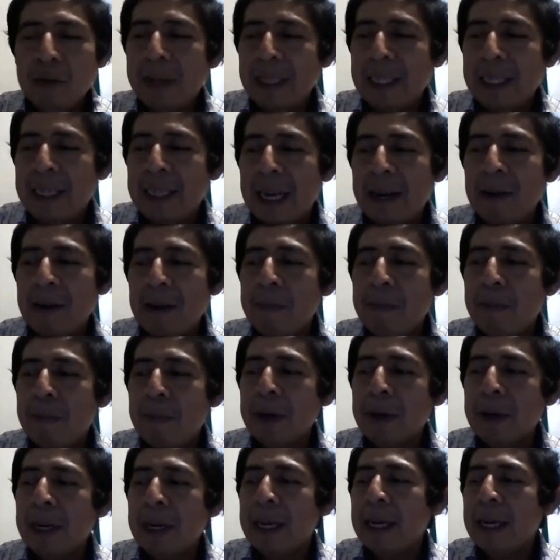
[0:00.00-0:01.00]
enfatizarlo
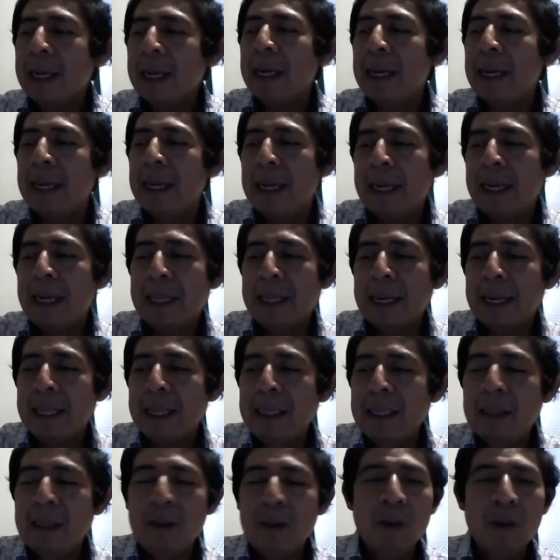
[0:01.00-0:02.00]
porque la
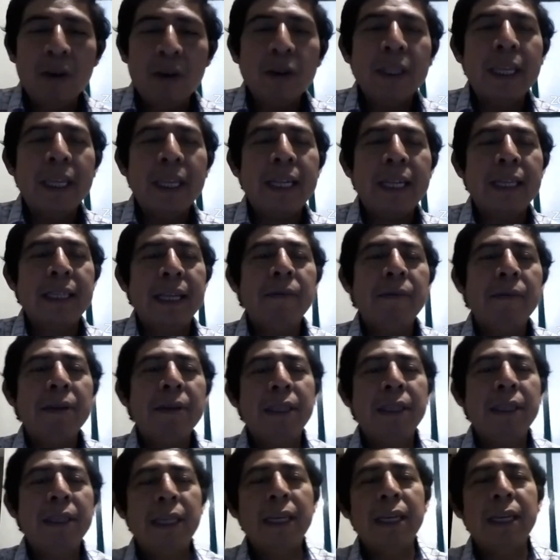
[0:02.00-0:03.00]
tradición de las
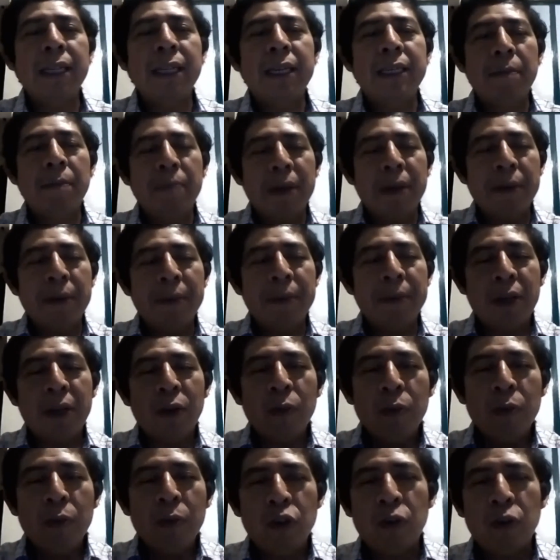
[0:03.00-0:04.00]
lenguas indígenas está
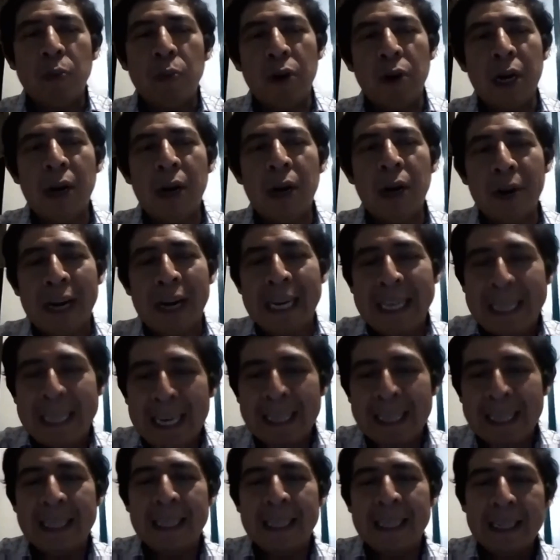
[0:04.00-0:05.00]
permeado mucho por la
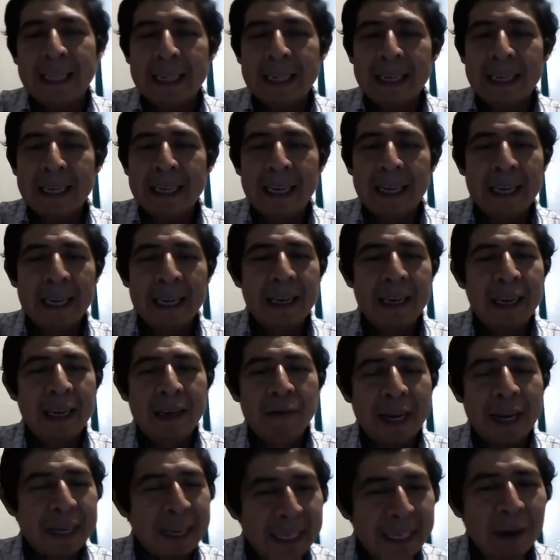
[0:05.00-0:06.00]
oralidad. Hay,
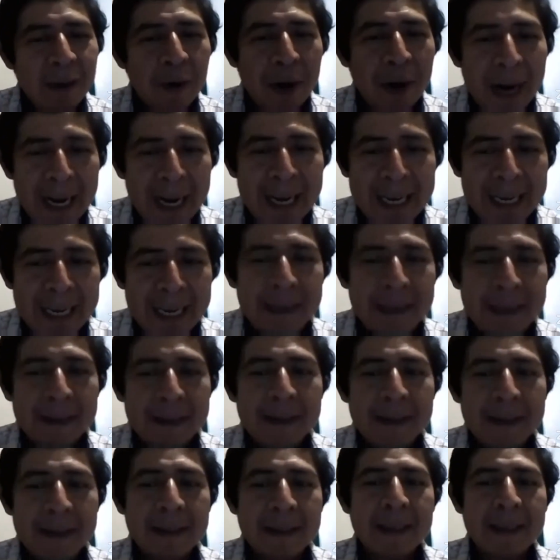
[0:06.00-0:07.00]
una riqueza oral ahí,
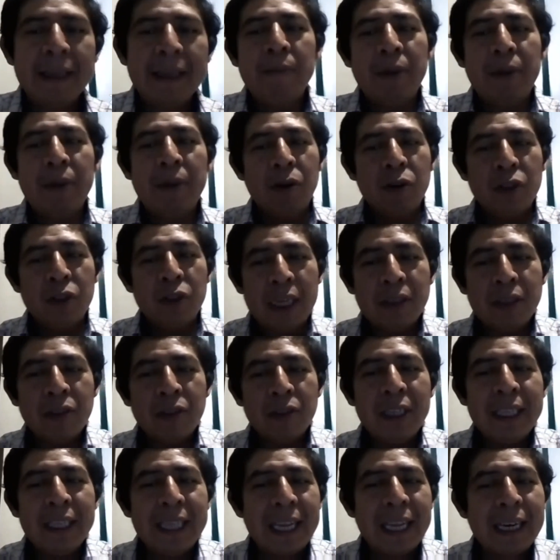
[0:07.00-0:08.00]
pero los textos
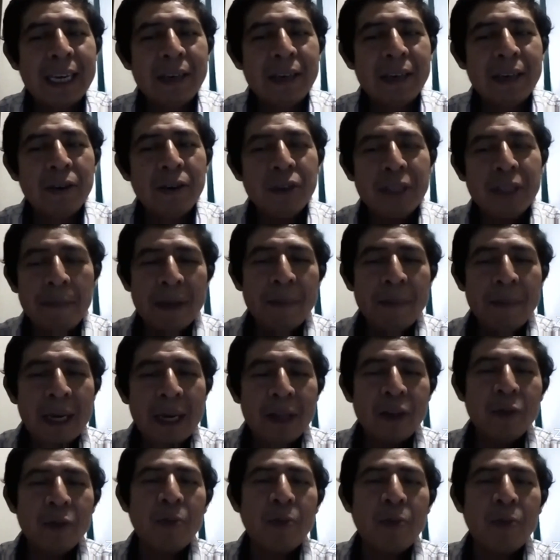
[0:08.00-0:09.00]
literarios están
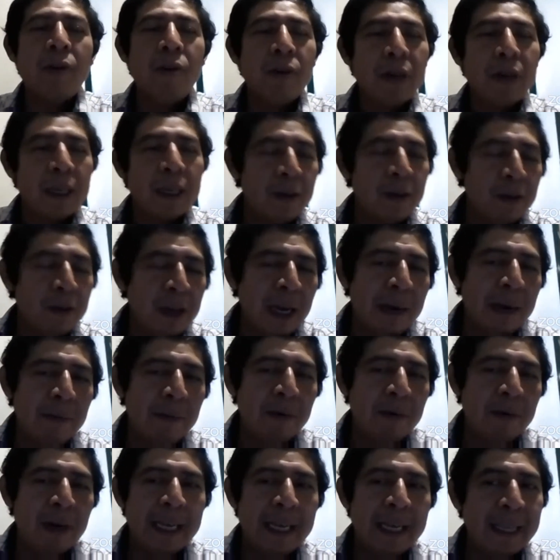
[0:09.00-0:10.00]
permeados por lo que yo
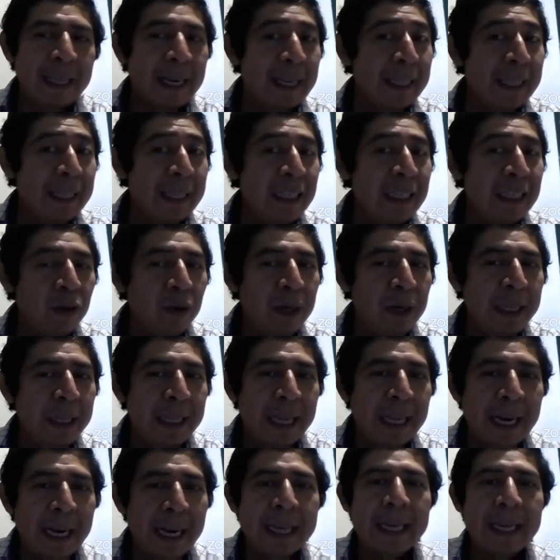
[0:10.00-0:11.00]
llamo la tradición
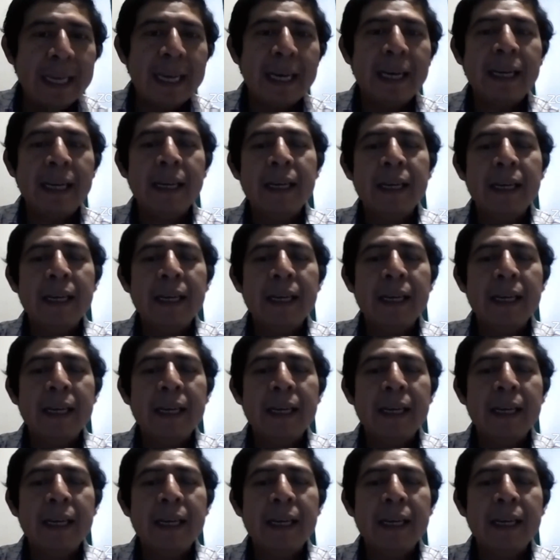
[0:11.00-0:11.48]
literaria.